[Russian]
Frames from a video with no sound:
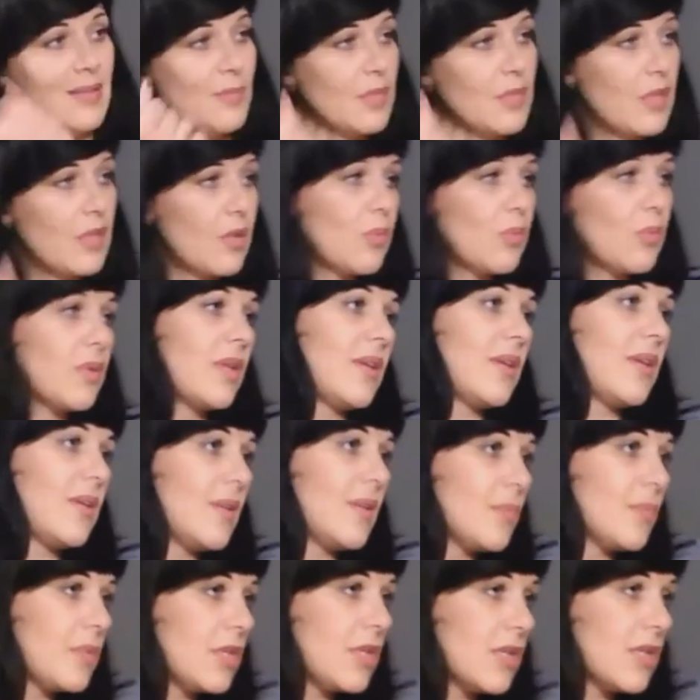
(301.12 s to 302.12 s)
не махнуть ли и
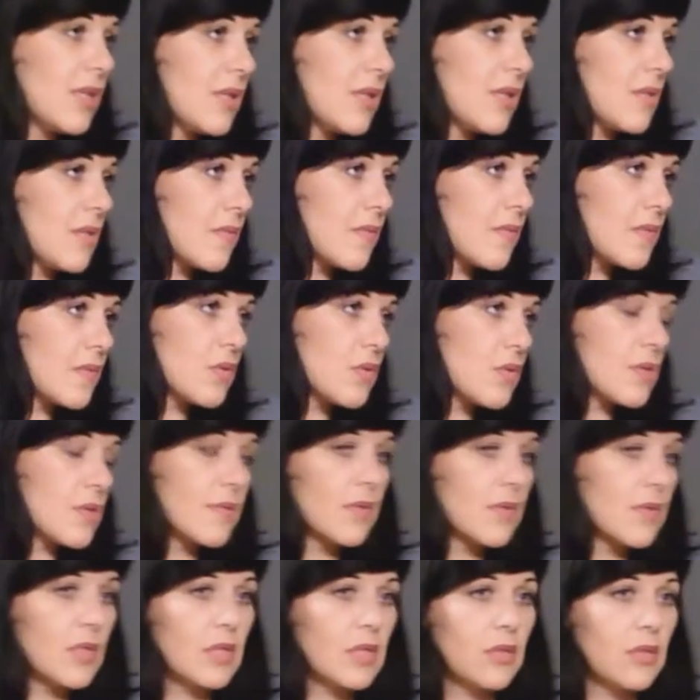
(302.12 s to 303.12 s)
не приехать во все
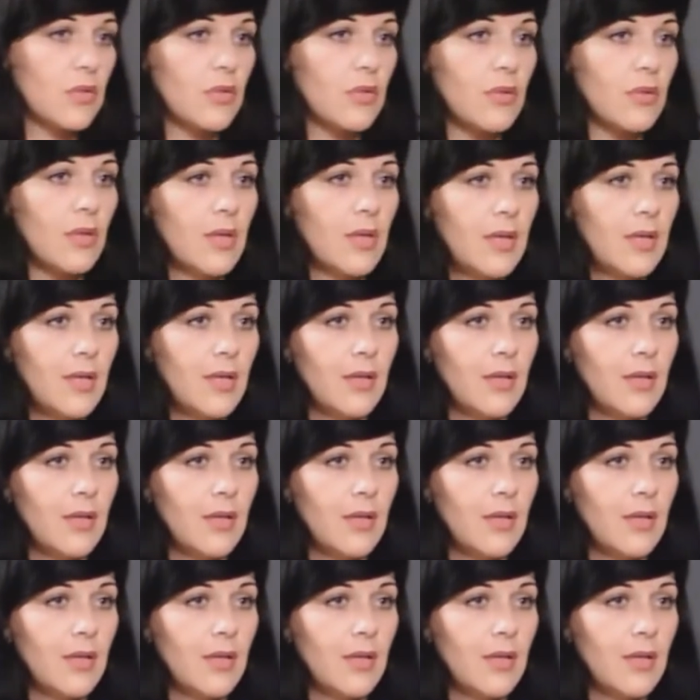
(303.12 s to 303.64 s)
свое родное.